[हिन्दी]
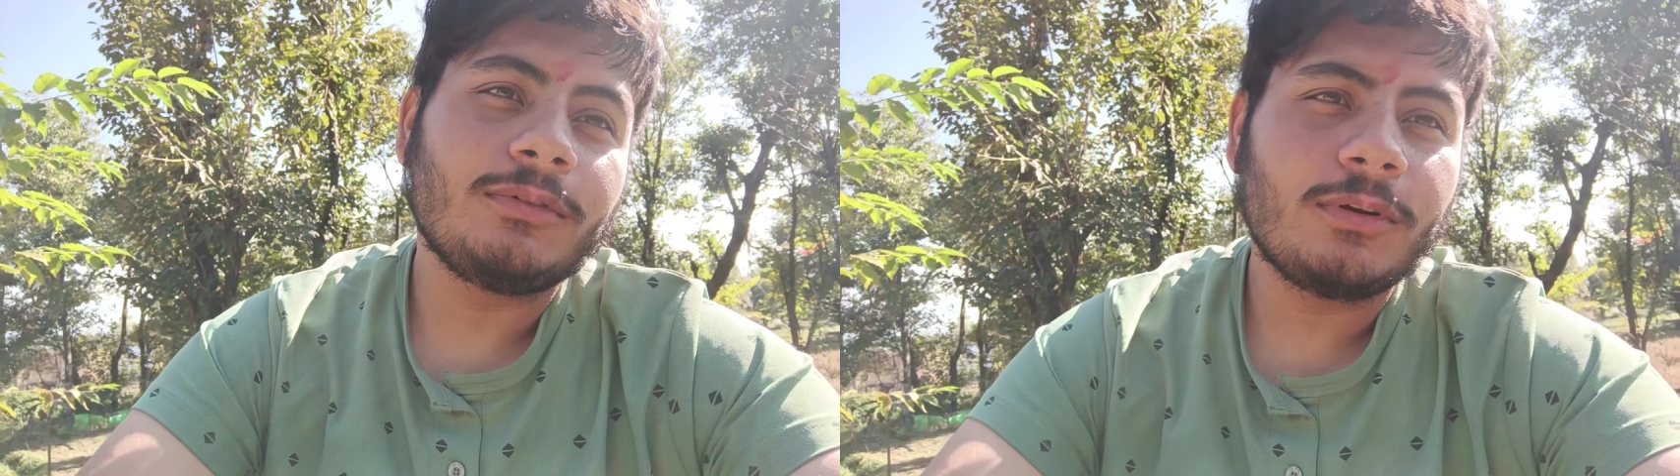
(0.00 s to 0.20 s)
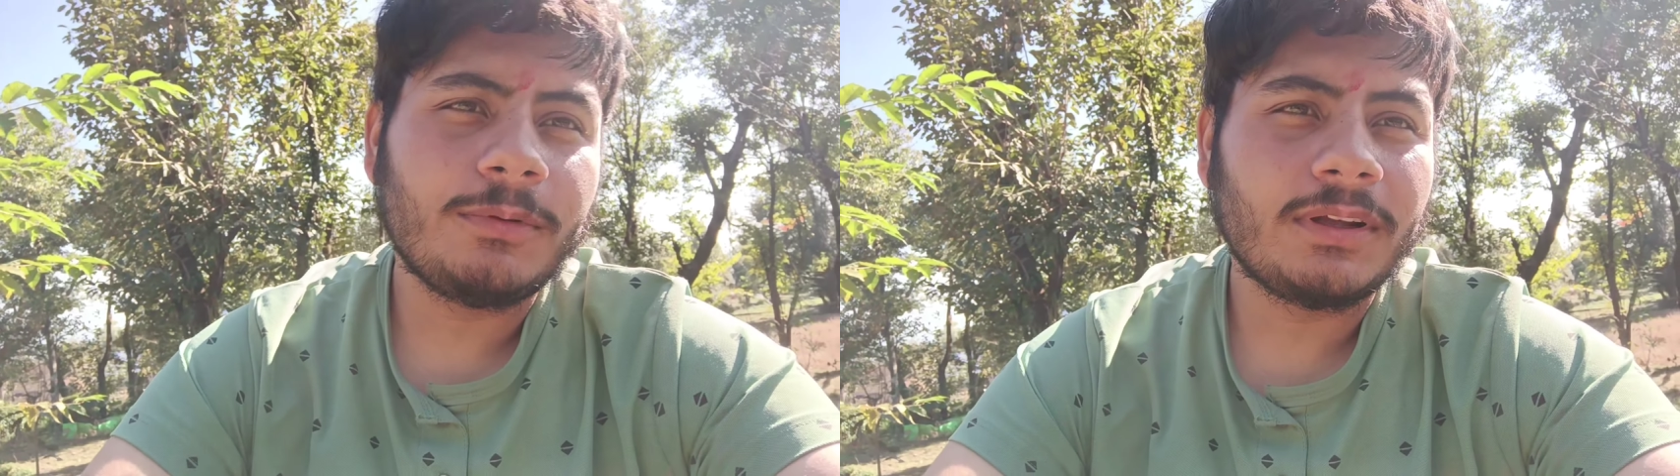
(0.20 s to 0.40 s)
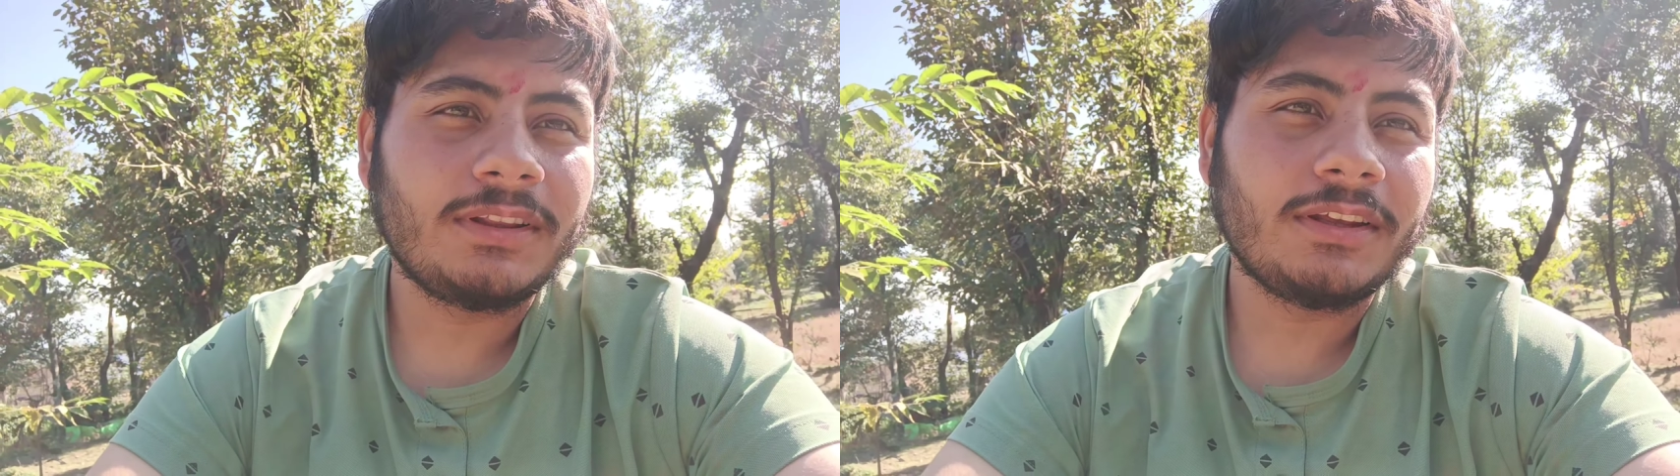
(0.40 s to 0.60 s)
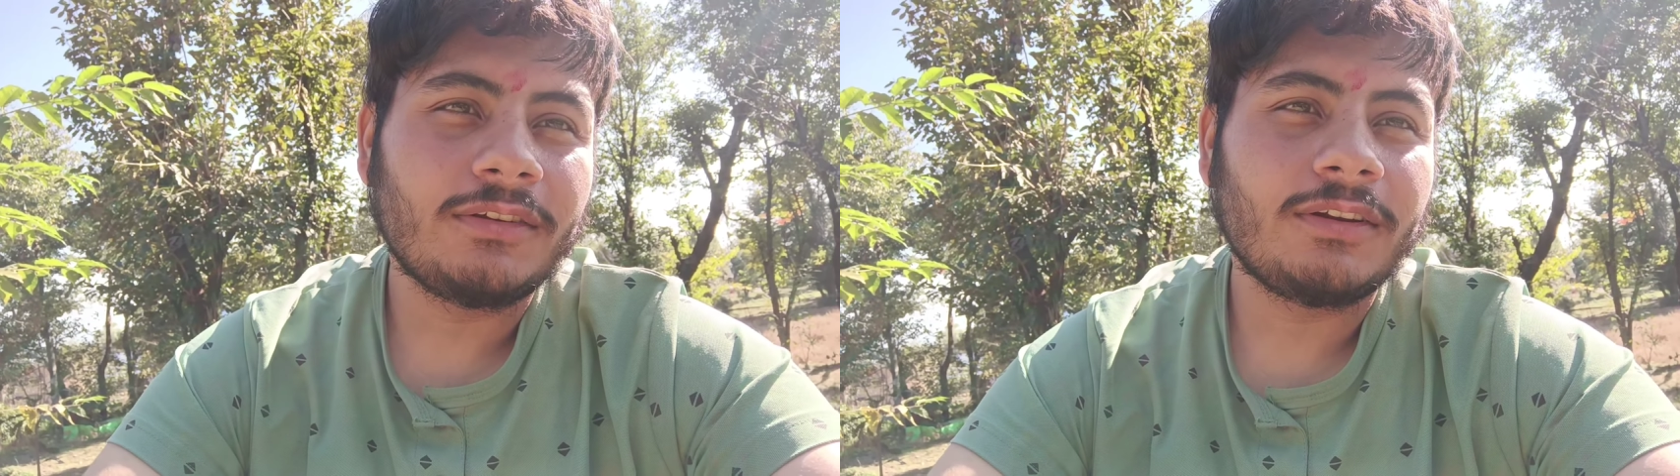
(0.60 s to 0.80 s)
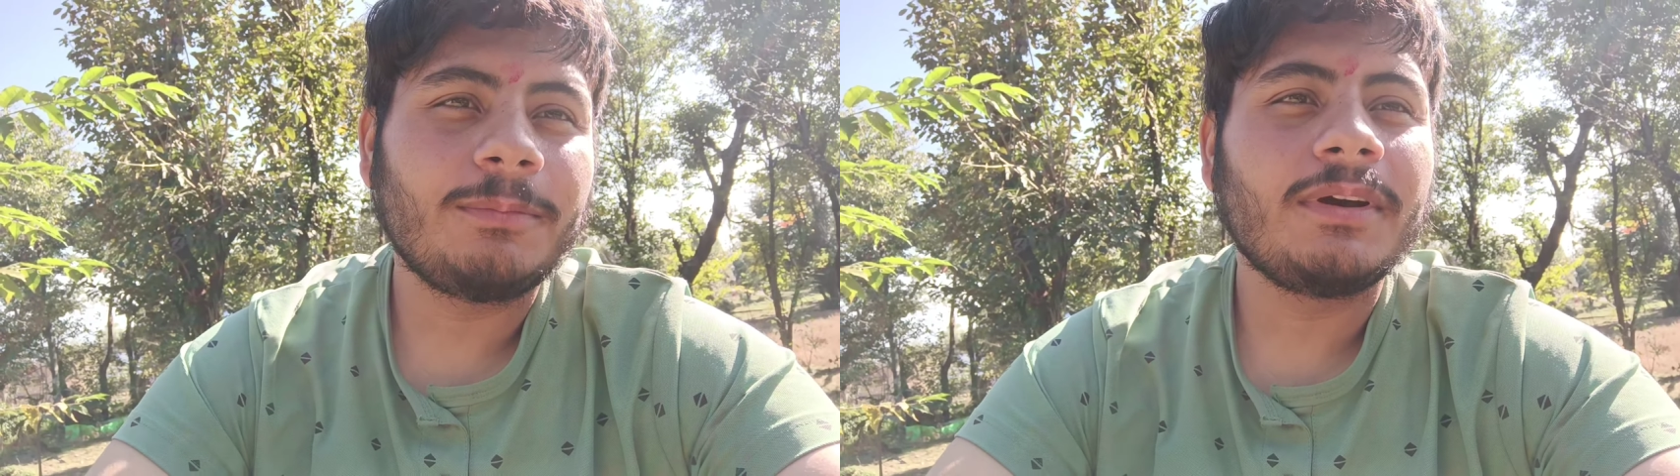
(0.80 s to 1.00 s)
उनको भी लगती है
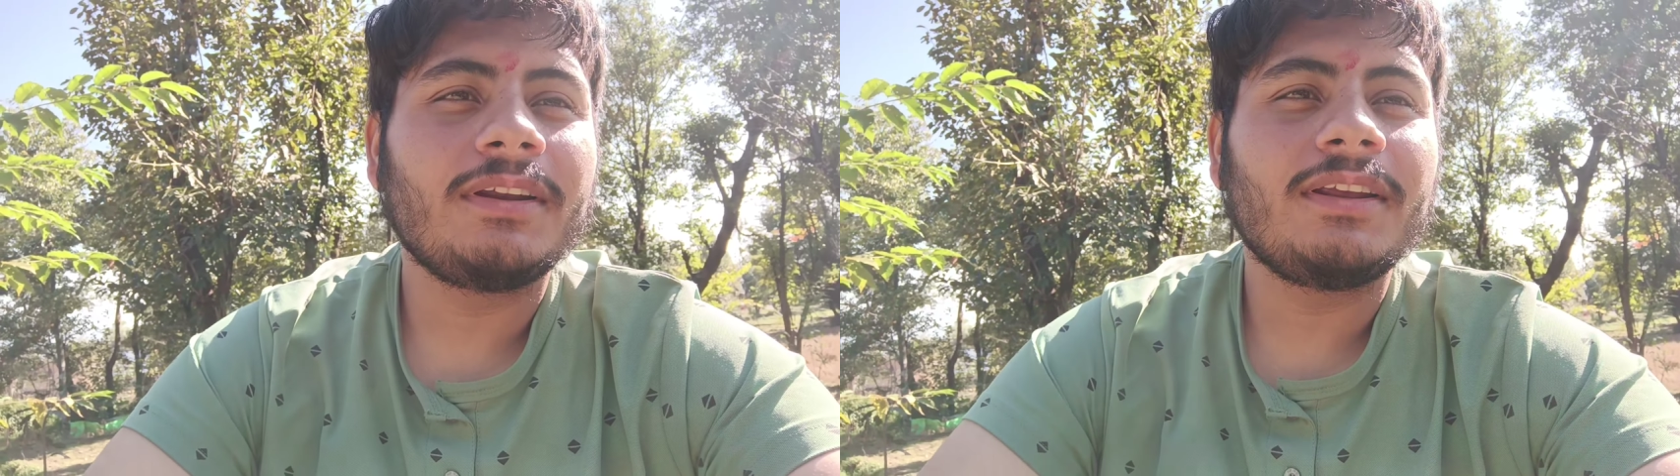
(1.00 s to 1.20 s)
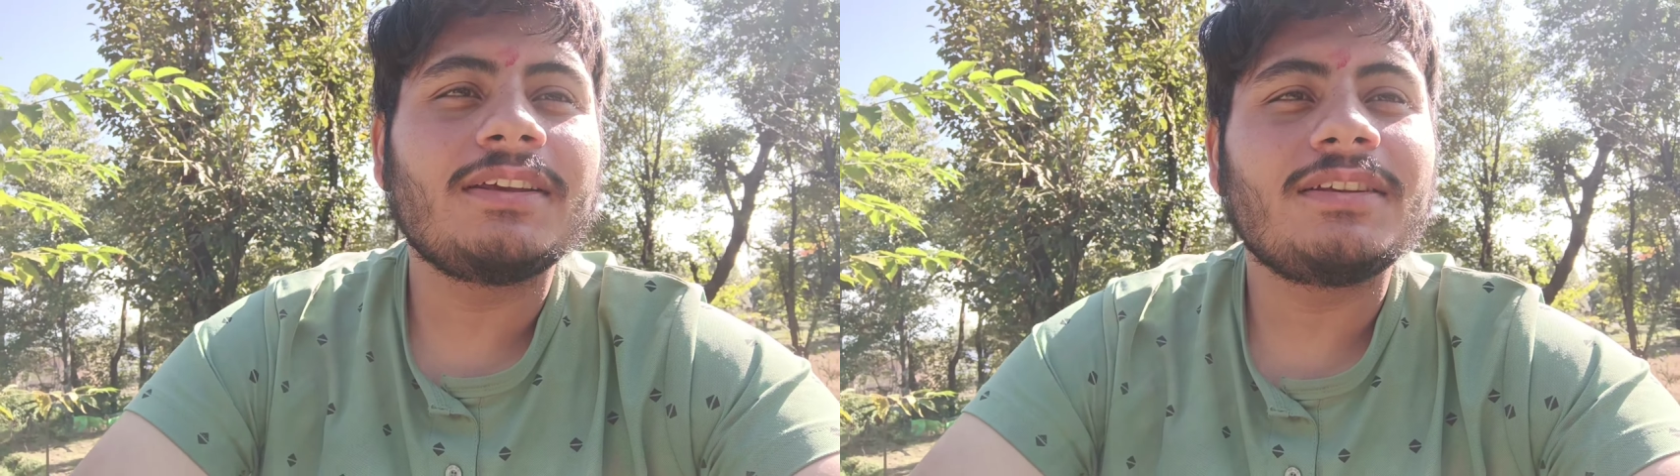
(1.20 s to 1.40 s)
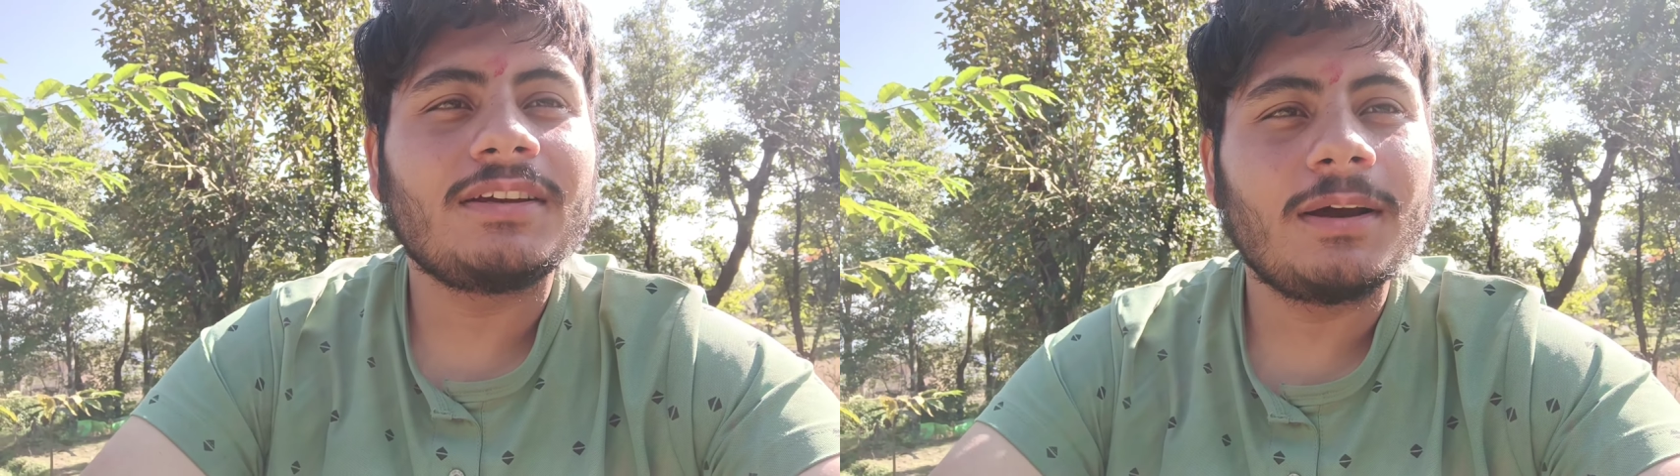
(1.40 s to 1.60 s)
तो कृपया करके ऐसे